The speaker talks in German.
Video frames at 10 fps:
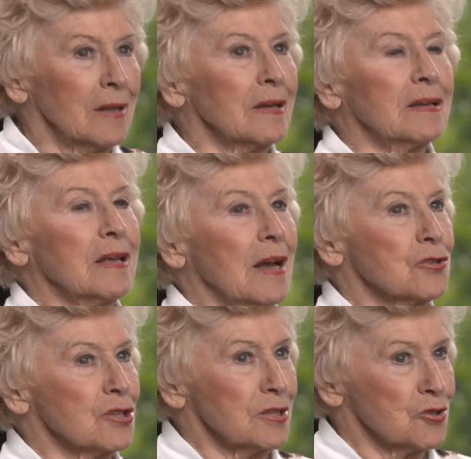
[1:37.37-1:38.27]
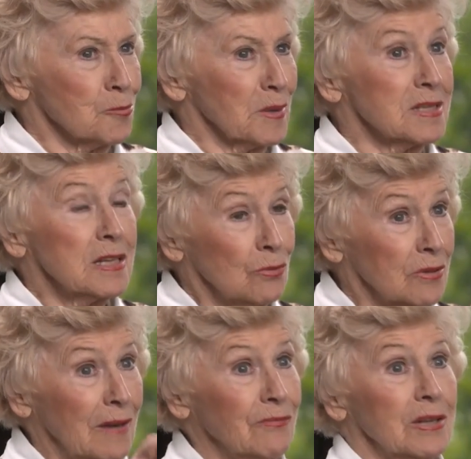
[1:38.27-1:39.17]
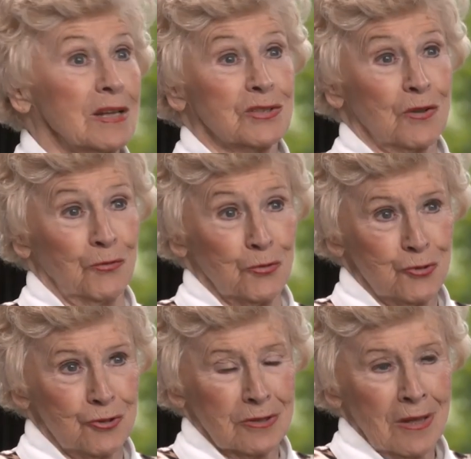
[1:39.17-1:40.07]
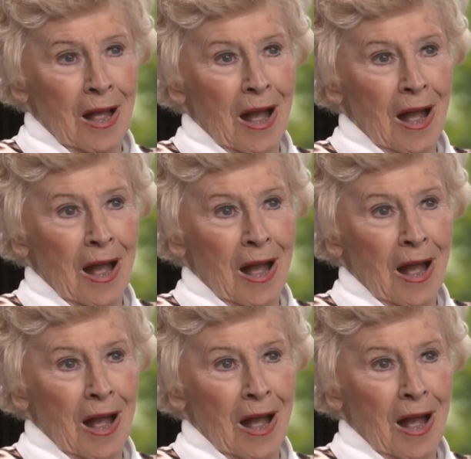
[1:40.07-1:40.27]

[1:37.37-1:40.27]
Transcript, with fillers: dann gehe ich anschließend spazieren und dann wird erst gefrühstückt.